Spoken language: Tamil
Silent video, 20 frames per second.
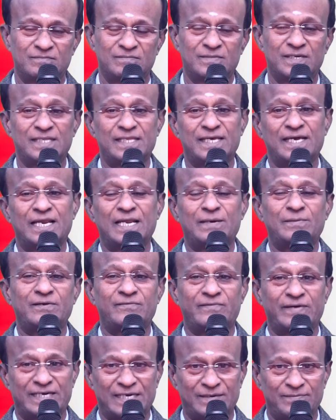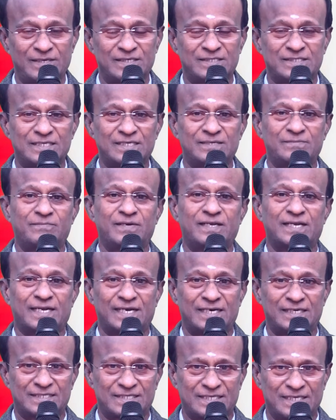மீதி எல்லாமே வைட்டமின்ஸு
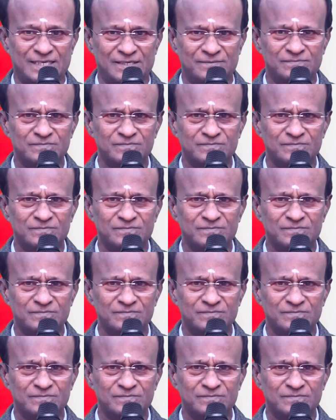மினரல்ஸு